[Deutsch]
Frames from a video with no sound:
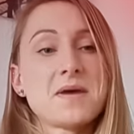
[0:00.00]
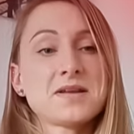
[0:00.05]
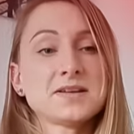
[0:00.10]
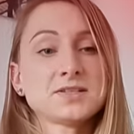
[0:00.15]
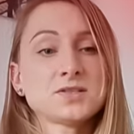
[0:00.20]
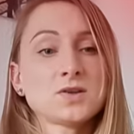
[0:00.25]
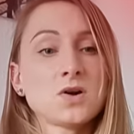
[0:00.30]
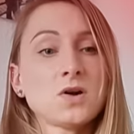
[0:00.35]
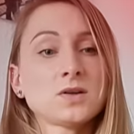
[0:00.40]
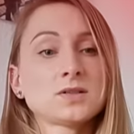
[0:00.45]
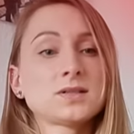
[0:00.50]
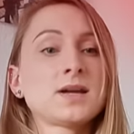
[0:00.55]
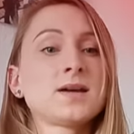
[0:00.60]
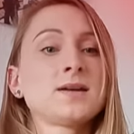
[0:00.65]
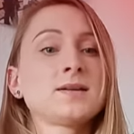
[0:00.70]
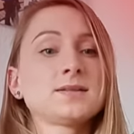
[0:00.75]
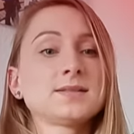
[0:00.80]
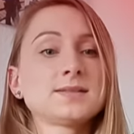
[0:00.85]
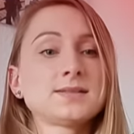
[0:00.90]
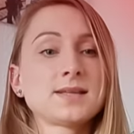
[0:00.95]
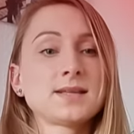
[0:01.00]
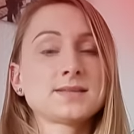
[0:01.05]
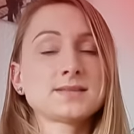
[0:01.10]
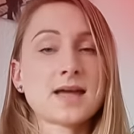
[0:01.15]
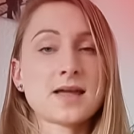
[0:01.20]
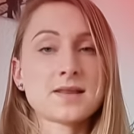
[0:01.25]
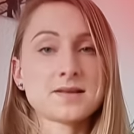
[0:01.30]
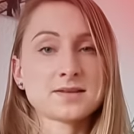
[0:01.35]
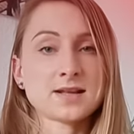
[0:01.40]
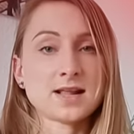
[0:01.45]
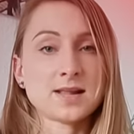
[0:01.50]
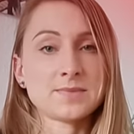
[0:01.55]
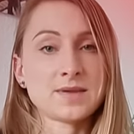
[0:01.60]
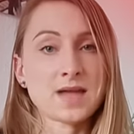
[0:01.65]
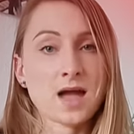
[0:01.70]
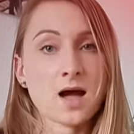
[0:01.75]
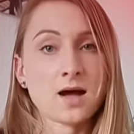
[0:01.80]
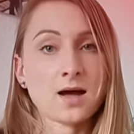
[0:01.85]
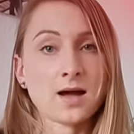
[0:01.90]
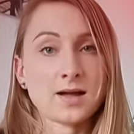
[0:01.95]
Meine Tochter ist jetzt eineinhalb
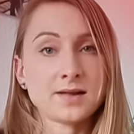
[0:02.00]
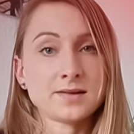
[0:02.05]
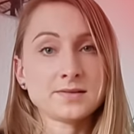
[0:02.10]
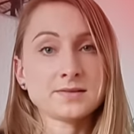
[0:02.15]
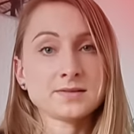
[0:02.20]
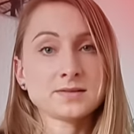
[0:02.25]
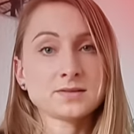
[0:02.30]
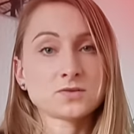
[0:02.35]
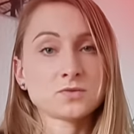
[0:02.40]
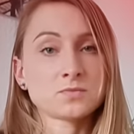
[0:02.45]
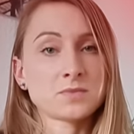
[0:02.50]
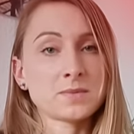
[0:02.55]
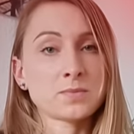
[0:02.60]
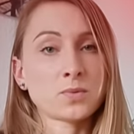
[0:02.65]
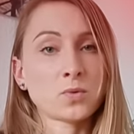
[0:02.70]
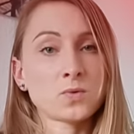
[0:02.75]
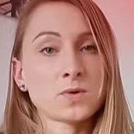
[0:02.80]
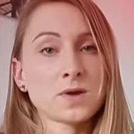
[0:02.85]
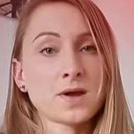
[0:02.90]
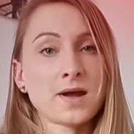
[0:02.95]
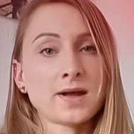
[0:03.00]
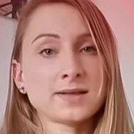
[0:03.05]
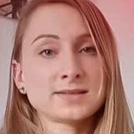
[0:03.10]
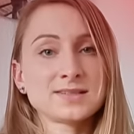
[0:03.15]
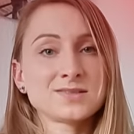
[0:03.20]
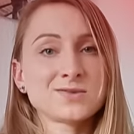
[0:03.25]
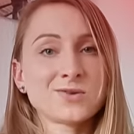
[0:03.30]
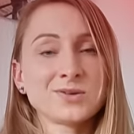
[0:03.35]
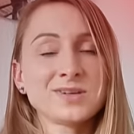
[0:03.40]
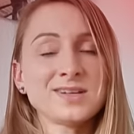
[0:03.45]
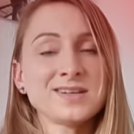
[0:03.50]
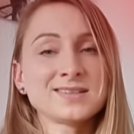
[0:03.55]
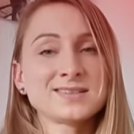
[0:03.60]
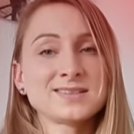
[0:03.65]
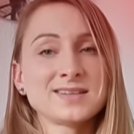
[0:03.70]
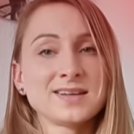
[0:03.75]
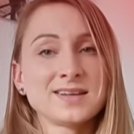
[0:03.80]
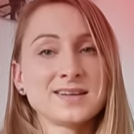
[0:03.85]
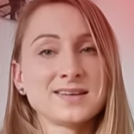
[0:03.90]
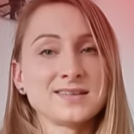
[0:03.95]
Jahre alt und mein Bruder hat sie noch nie
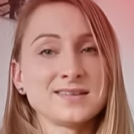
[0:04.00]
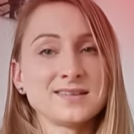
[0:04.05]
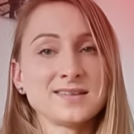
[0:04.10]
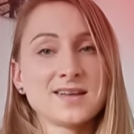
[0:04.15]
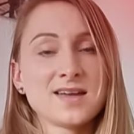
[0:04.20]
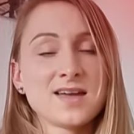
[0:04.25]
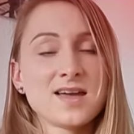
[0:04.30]
gesehen.